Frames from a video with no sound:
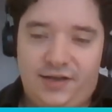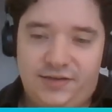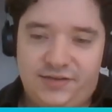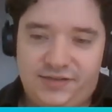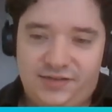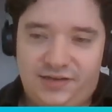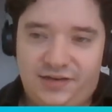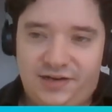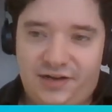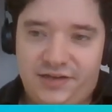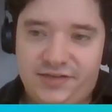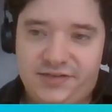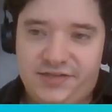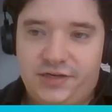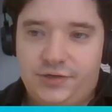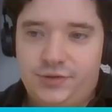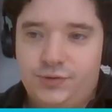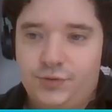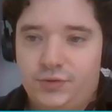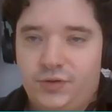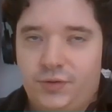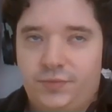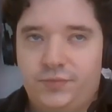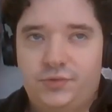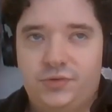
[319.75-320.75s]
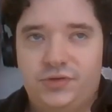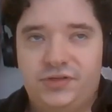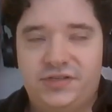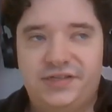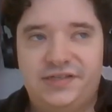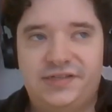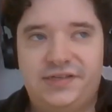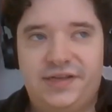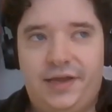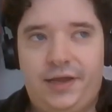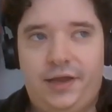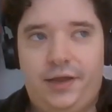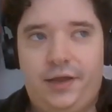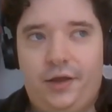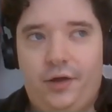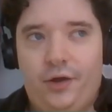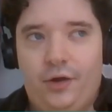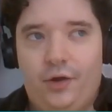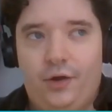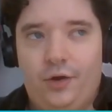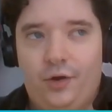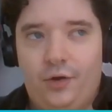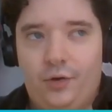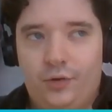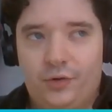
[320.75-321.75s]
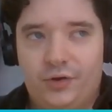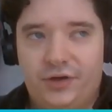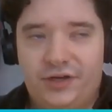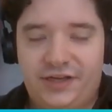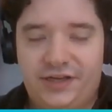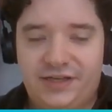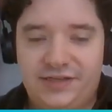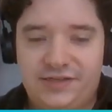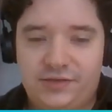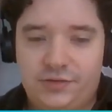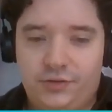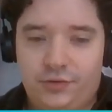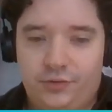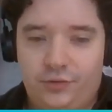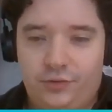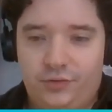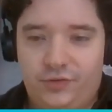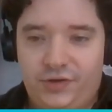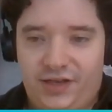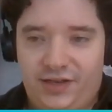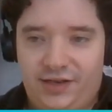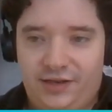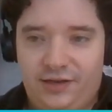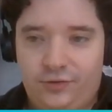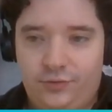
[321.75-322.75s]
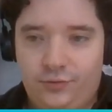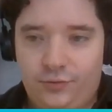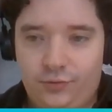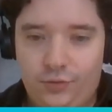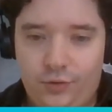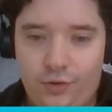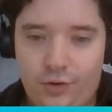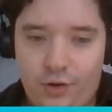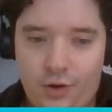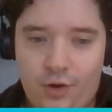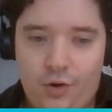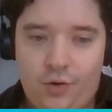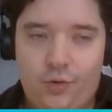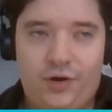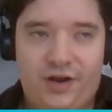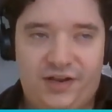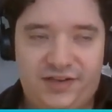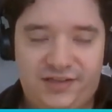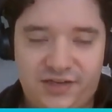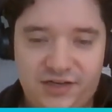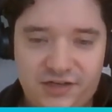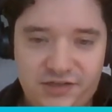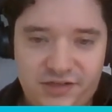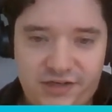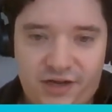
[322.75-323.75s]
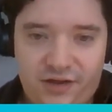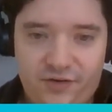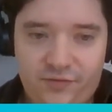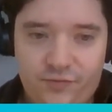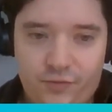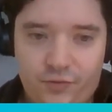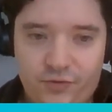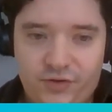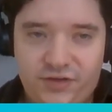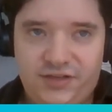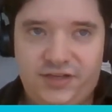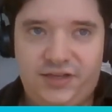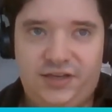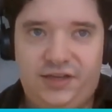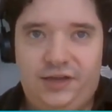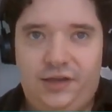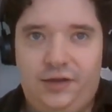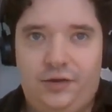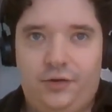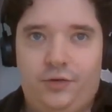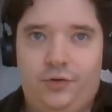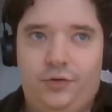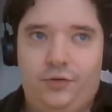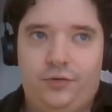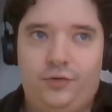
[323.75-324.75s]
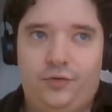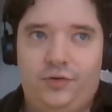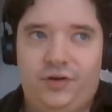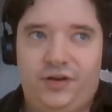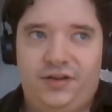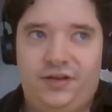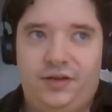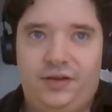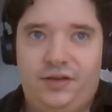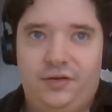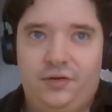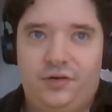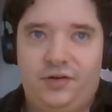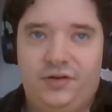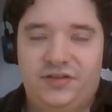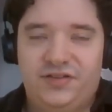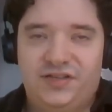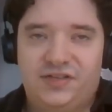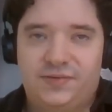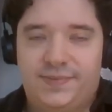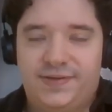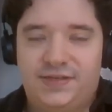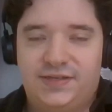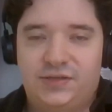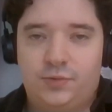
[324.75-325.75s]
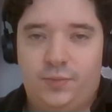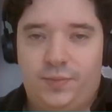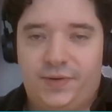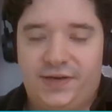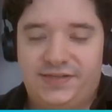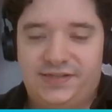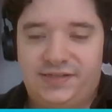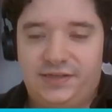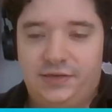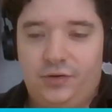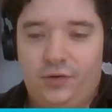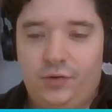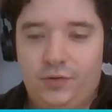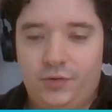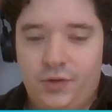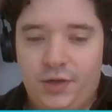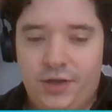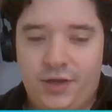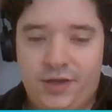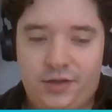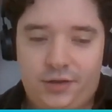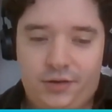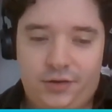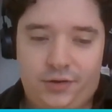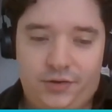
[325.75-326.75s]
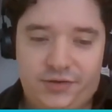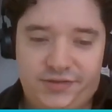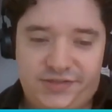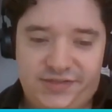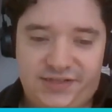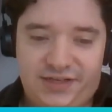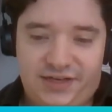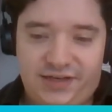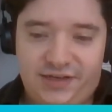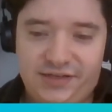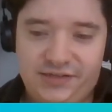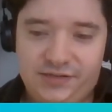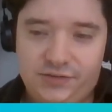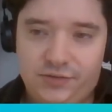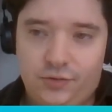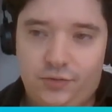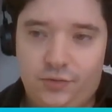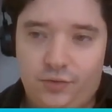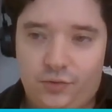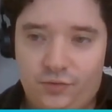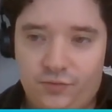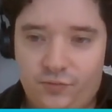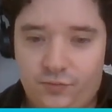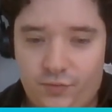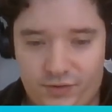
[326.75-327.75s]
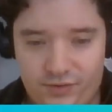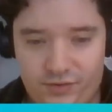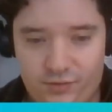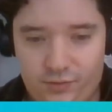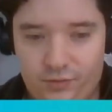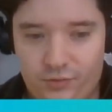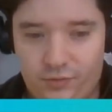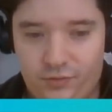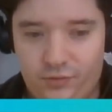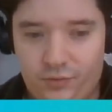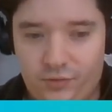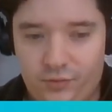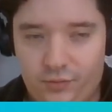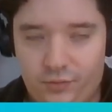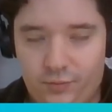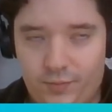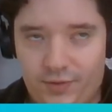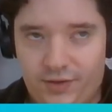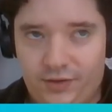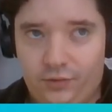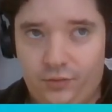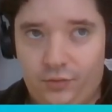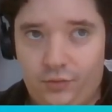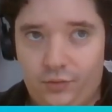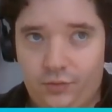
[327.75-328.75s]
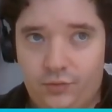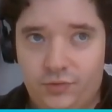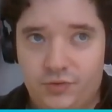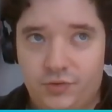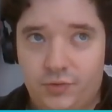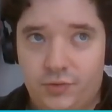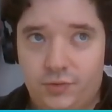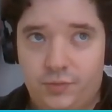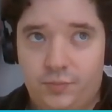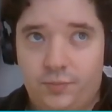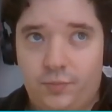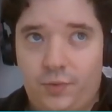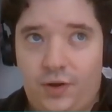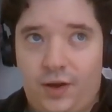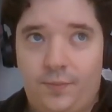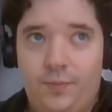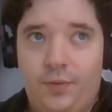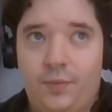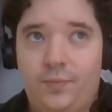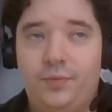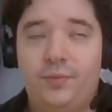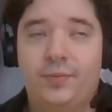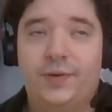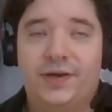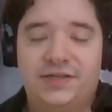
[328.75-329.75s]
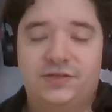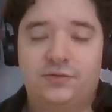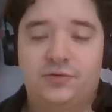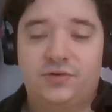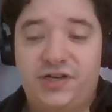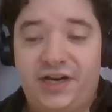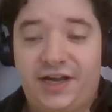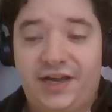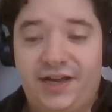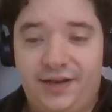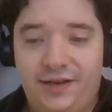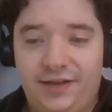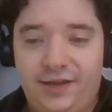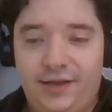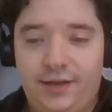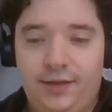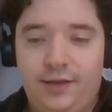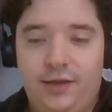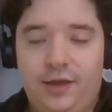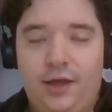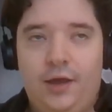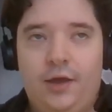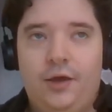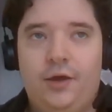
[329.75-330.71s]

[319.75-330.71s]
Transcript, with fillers: À s'ajoute, comme tu le disais, euh, le risque de canicule. On l'a déjà évoqué euh, dans, les, dans les expressos précédents. Euh, c'est un risque que l'on voit de, maintenant un peu plus présent chaque année.